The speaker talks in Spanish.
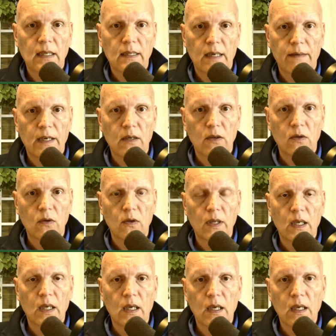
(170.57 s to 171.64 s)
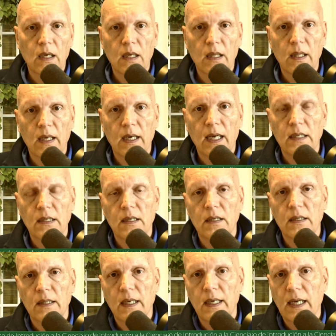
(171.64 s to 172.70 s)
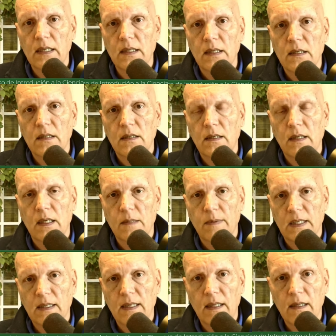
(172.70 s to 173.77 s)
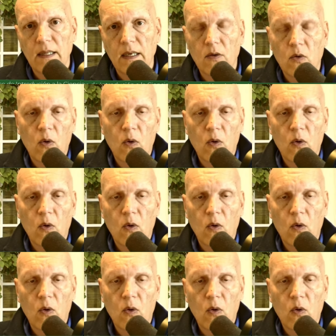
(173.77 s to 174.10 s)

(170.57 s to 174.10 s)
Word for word: trabajo de, de, Nassens es bastante,